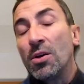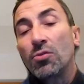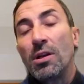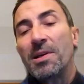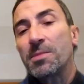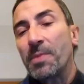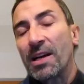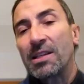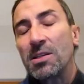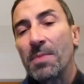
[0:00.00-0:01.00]
sulle best
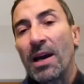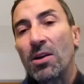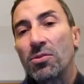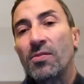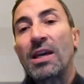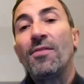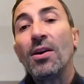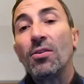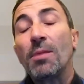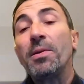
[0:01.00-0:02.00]
practice Microsoft che
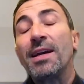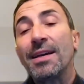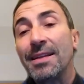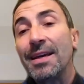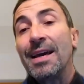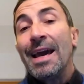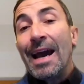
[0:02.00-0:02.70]
vengono applicate